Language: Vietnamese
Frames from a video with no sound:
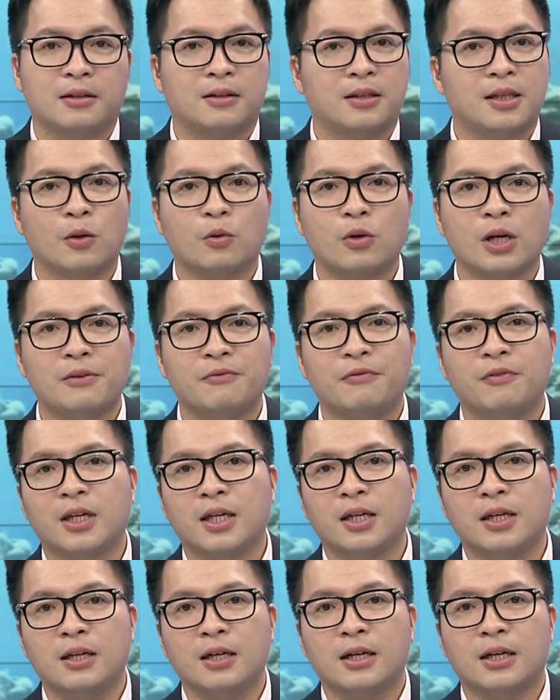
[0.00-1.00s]
Thiếu kinh
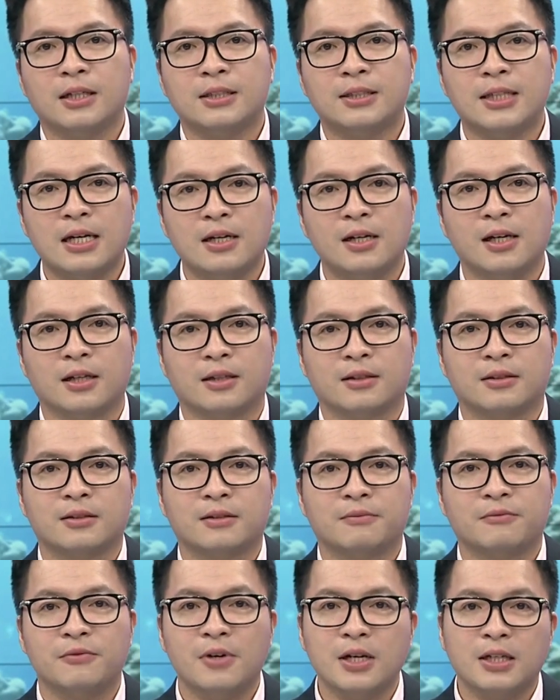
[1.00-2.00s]
phí, nhân lực,
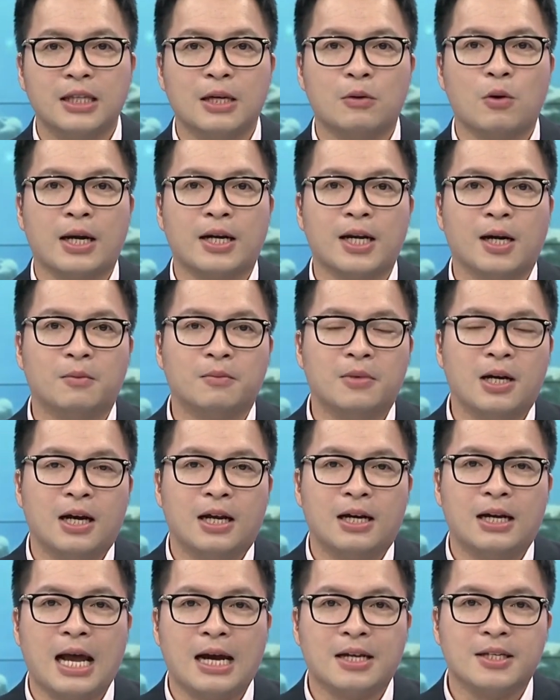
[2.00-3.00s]
phương tiện hoạt động
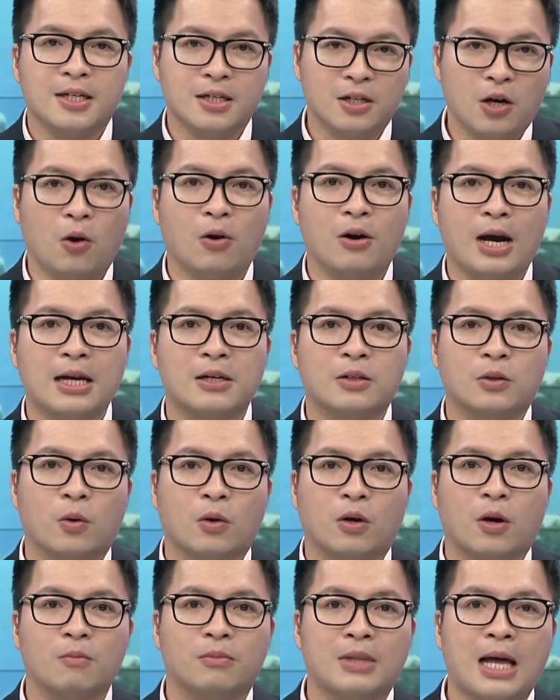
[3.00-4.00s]
là những khó khăn của
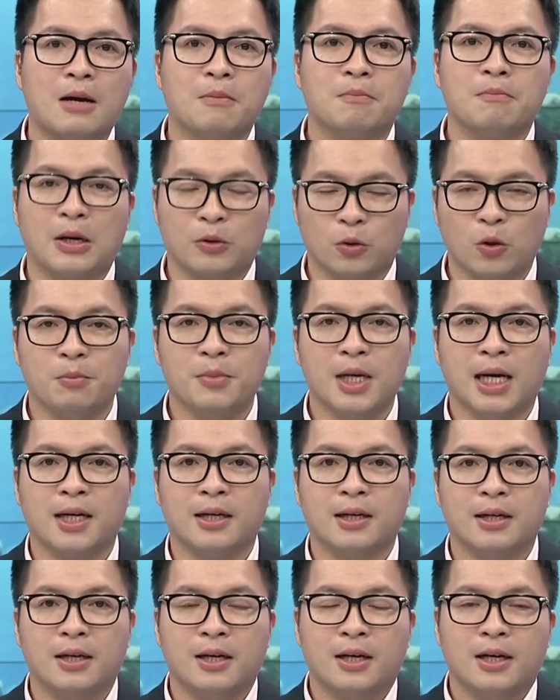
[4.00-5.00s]
công tác bảo tồn biển.
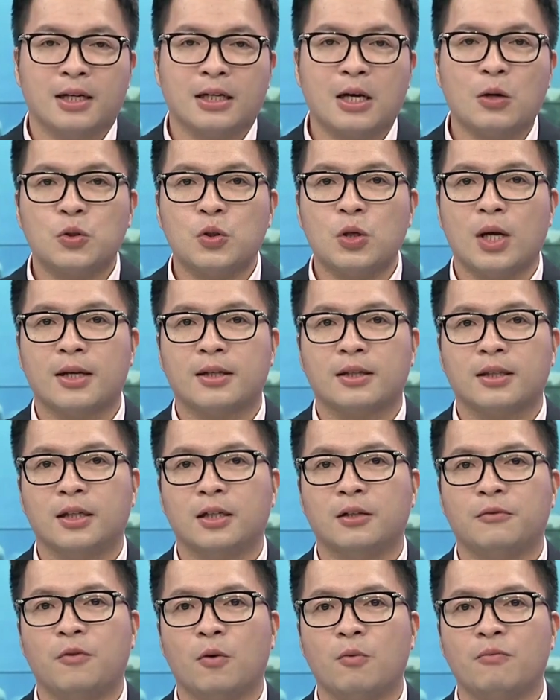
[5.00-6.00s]
Câu chuyện
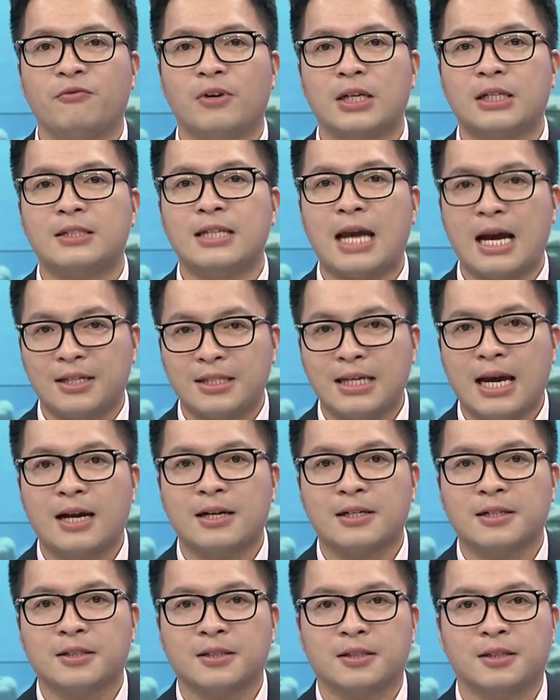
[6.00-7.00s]
từ vùng vịnh Nha Trang,
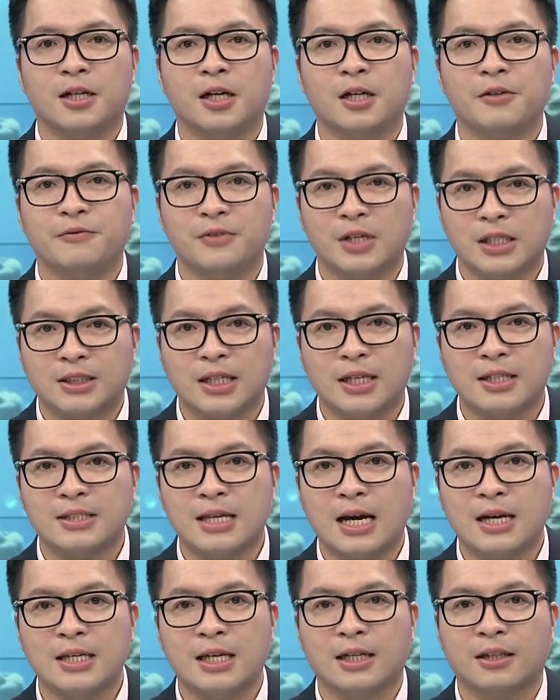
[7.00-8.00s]
nơi vừa xảy
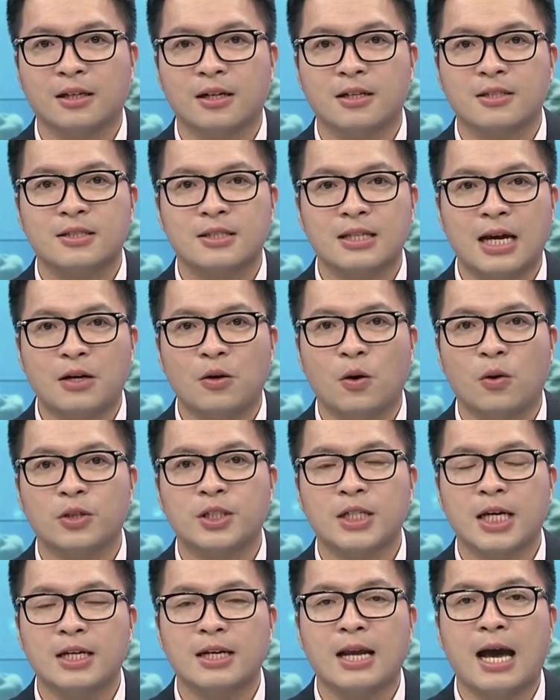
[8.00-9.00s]
ra hiện tượng san hô
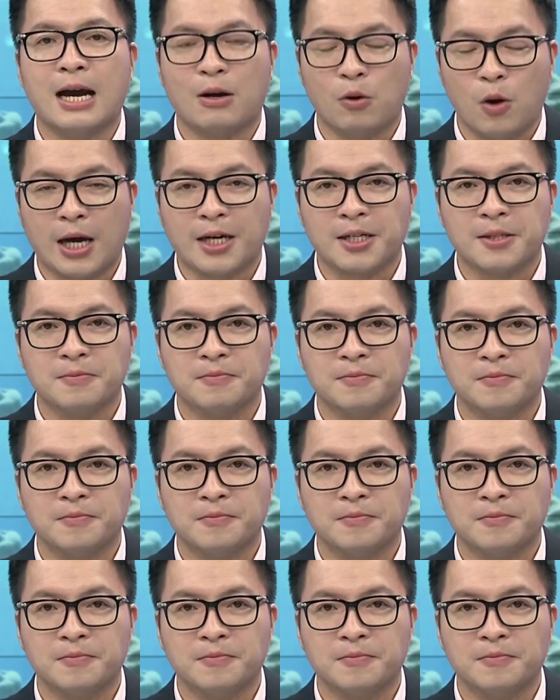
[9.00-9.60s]
chết hàng loạt.